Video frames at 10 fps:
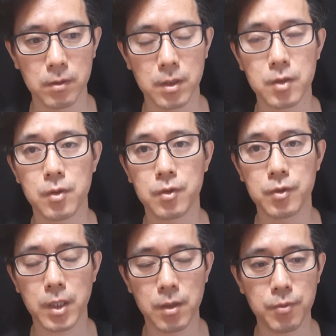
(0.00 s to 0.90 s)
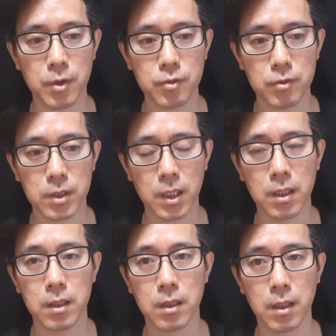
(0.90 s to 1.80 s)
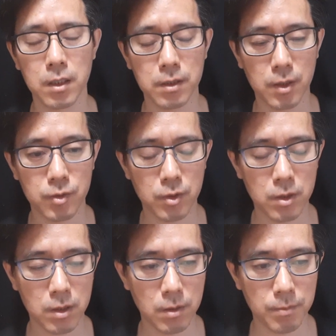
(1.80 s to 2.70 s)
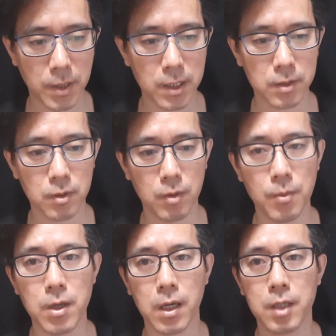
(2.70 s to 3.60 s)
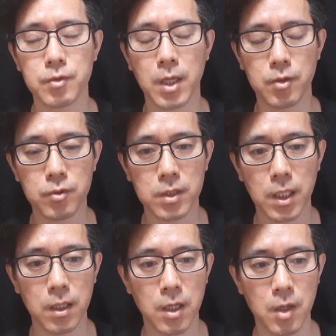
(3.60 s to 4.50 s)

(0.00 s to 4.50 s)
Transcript: 대출 규제를 풀어준다. 대출을 받아서 뭔가를 할 수 있게 해준다.